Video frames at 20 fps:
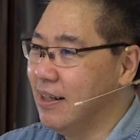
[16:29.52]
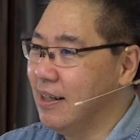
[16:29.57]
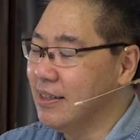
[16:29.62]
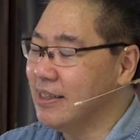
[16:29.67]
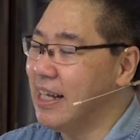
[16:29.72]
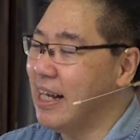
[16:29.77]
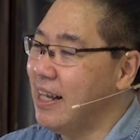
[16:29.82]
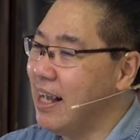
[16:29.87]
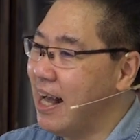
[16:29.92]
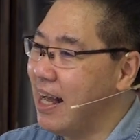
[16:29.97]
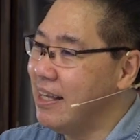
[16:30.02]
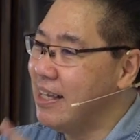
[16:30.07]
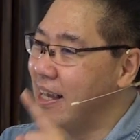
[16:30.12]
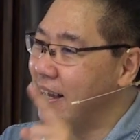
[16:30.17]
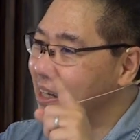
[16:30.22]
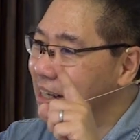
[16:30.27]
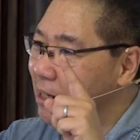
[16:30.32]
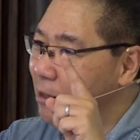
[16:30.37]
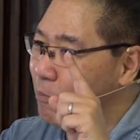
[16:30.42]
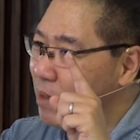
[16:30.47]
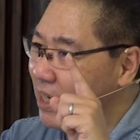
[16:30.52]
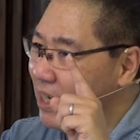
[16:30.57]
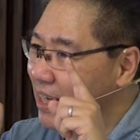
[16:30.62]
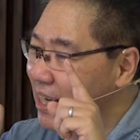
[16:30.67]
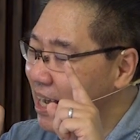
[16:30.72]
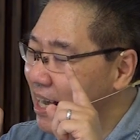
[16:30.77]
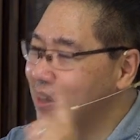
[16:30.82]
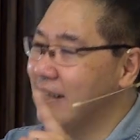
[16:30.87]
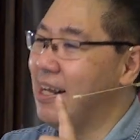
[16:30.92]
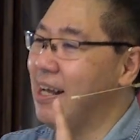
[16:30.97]
Saya hanya ingin
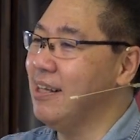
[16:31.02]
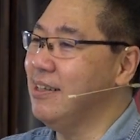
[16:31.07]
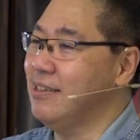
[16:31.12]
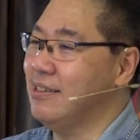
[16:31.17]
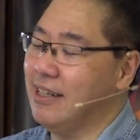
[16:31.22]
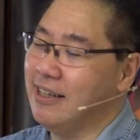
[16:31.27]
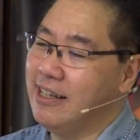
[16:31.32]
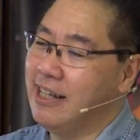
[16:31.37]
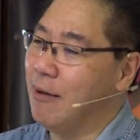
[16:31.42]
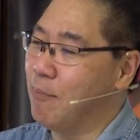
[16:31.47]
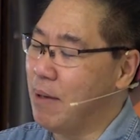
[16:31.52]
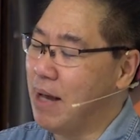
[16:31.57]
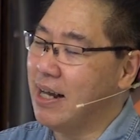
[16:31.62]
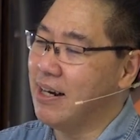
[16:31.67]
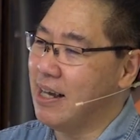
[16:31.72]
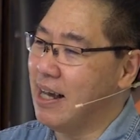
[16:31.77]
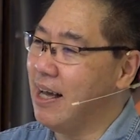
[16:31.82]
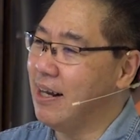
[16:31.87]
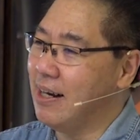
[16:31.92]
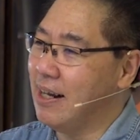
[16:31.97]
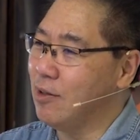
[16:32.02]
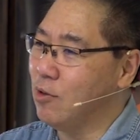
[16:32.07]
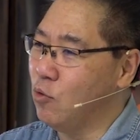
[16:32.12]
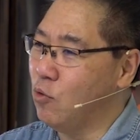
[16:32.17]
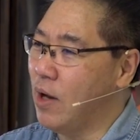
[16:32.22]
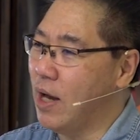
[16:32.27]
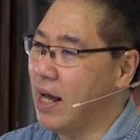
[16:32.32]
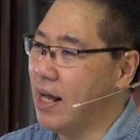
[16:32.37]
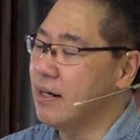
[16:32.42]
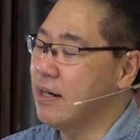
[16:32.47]
mengingatkan setiap anak-anak
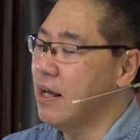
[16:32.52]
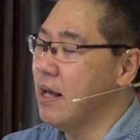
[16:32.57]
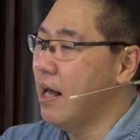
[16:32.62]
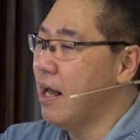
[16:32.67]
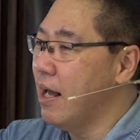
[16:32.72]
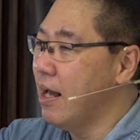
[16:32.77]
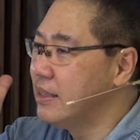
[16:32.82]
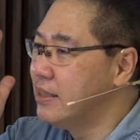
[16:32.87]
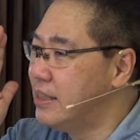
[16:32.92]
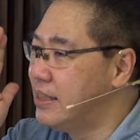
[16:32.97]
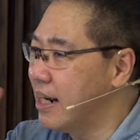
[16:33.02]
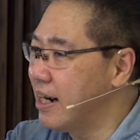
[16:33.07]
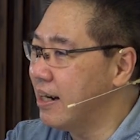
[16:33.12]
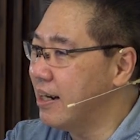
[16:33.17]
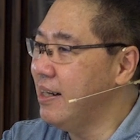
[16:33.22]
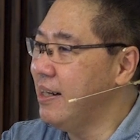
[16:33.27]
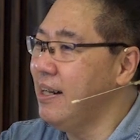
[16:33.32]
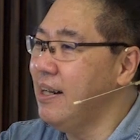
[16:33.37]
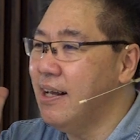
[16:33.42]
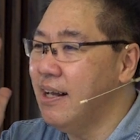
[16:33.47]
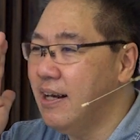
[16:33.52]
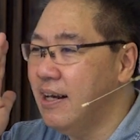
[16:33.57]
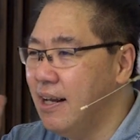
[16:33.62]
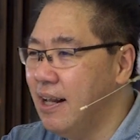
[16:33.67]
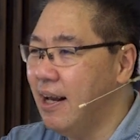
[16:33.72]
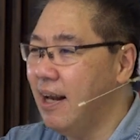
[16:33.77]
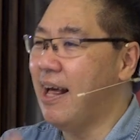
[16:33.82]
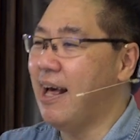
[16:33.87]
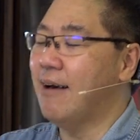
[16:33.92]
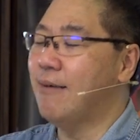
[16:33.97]
Tuhan, jerih
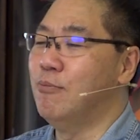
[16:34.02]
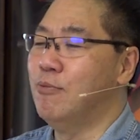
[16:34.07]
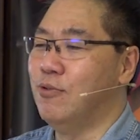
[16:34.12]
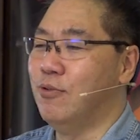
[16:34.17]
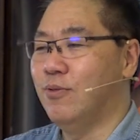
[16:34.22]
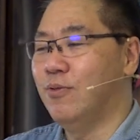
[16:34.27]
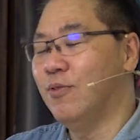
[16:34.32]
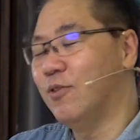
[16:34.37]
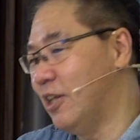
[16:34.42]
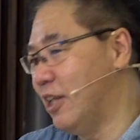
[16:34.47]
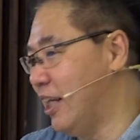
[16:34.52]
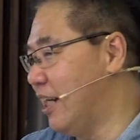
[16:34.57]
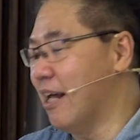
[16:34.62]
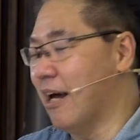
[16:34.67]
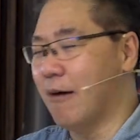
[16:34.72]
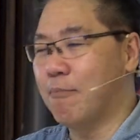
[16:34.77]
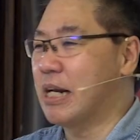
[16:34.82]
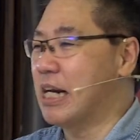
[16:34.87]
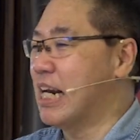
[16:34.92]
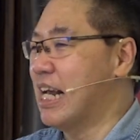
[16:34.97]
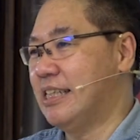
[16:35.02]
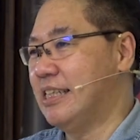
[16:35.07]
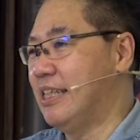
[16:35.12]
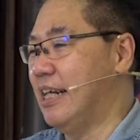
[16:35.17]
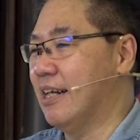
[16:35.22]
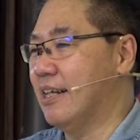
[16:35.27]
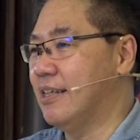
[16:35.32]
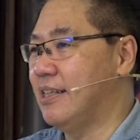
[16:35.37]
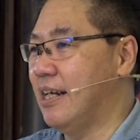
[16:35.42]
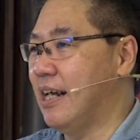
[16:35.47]
lelahmu tidak pernah
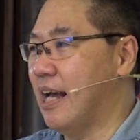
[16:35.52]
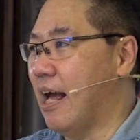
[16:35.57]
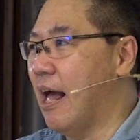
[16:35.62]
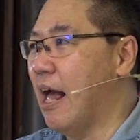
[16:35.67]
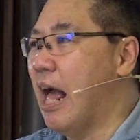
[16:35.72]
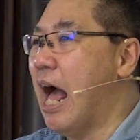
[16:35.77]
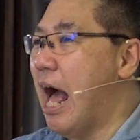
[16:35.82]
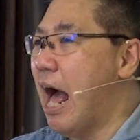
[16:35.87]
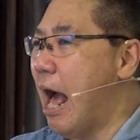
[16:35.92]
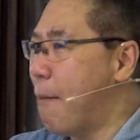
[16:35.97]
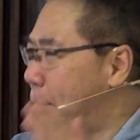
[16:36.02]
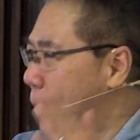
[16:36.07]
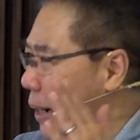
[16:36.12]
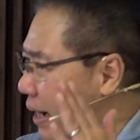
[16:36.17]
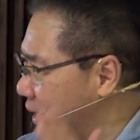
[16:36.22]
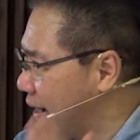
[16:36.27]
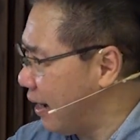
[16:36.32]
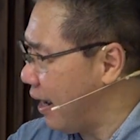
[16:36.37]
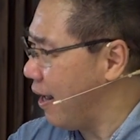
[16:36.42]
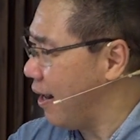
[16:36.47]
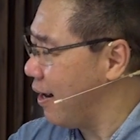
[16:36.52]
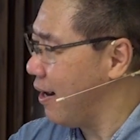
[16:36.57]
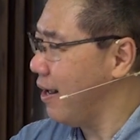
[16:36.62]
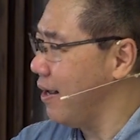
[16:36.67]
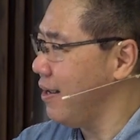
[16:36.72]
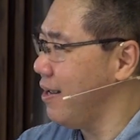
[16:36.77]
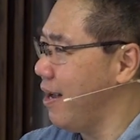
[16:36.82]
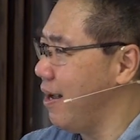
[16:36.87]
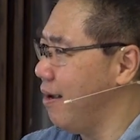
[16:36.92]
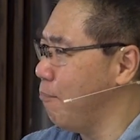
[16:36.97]
sia-sia. Perkara
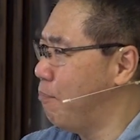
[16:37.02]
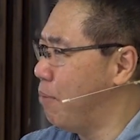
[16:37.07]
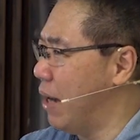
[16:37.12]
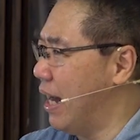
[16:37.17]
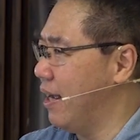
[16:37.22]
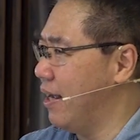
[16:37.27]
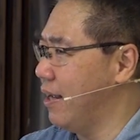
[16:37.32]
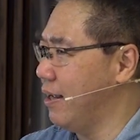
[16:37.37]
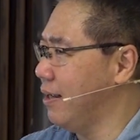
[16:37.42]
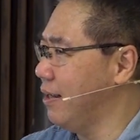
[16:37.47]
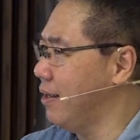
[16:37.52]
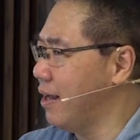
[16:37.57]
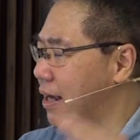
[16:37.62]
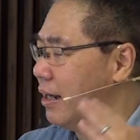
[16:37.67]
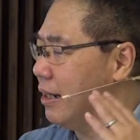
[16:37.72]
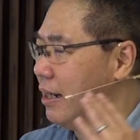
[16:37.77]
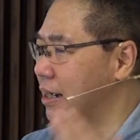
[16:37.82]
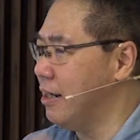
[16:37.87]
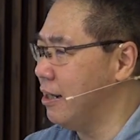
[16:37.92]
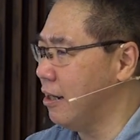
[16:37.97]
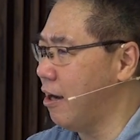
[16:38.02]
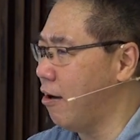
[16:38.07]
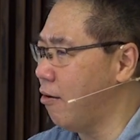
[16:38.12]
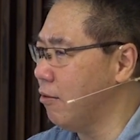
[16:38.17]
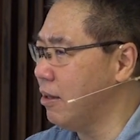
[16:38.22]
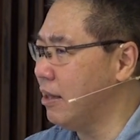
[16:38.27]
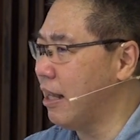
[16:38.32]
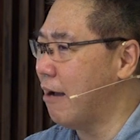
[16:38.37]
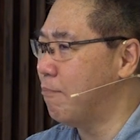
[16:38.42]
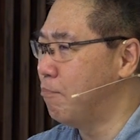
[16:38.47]
yang baik yang engkau
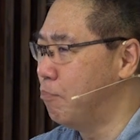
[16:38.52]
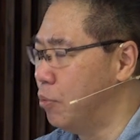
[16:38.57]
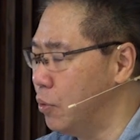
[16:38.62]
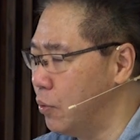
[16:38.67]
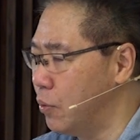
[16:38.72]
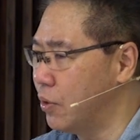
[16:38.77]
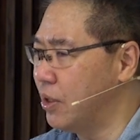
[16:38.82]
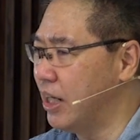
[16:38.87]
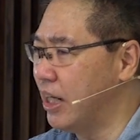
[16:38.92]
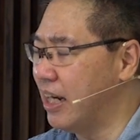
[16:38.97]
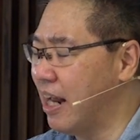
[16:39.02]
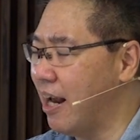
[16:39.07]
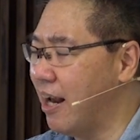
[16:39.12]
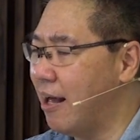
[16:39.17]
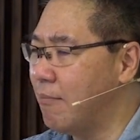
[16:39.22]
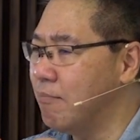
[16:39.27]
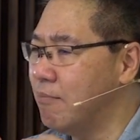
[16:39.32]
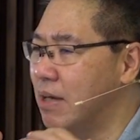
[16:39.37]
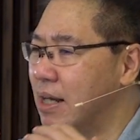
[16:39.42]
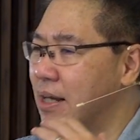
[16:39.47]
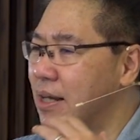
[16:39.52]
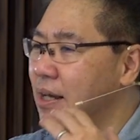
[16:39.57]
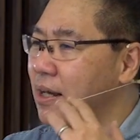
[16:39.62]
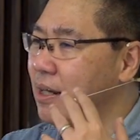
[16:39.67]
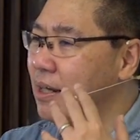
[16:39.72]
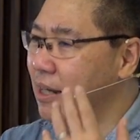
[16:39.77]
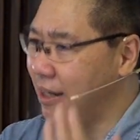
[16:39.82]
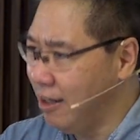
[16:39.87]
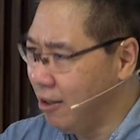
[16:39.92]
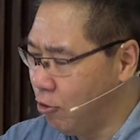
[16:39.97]
tabur di dalam
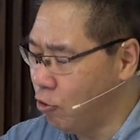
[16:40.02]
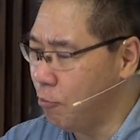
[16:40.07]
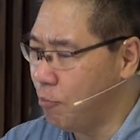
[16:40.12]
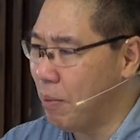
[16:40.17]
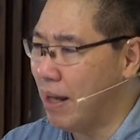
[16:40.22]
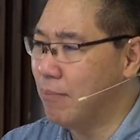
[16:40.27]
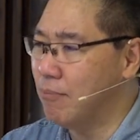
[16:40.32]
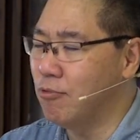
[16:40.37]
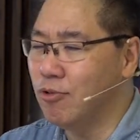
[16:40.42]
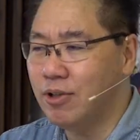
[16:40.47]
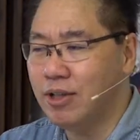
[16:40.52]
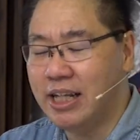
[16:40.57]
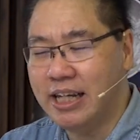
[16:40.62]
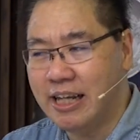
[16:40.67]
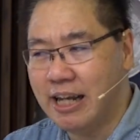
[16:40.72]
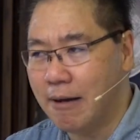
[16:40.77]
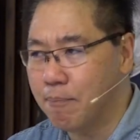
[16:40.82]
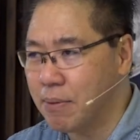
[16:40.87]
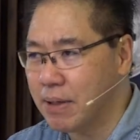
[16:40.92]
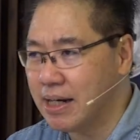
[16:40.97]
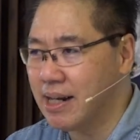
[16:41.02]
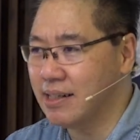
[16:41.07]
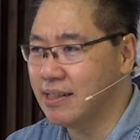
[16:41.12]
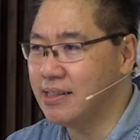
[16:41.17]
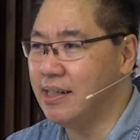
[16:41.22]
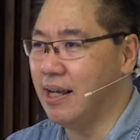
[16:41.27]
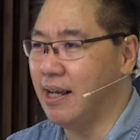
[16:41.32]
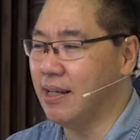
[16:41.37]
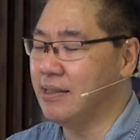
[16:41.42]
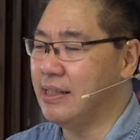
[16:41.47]
kehidupanmu tidak pernah
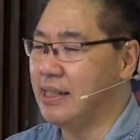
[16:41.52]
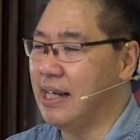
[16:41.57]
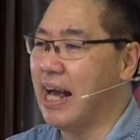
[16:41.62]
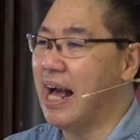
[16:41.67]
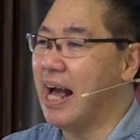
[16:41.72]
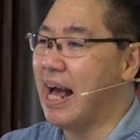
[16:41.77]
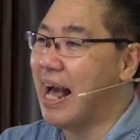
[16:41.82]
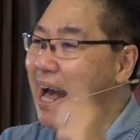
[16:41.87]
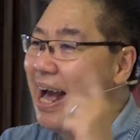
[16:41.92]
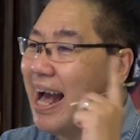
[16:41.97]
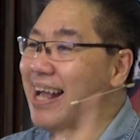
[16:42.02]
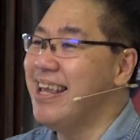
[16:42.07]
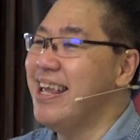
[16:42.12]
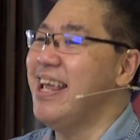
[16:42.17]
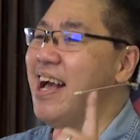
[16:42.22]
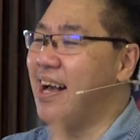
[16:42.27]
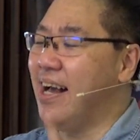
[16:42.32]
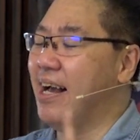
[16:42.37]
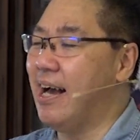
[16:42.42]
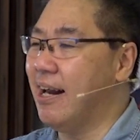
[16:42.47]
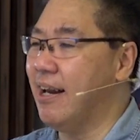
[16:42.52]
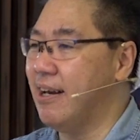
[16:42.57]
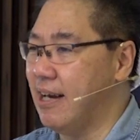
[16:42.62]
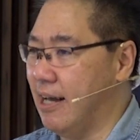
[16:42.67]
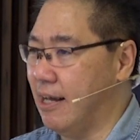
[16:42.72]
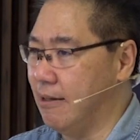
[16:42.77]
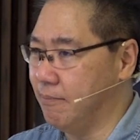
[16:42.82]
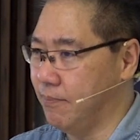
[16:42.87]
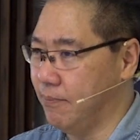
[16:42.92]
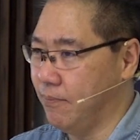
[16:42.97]
sia-sia hanya karena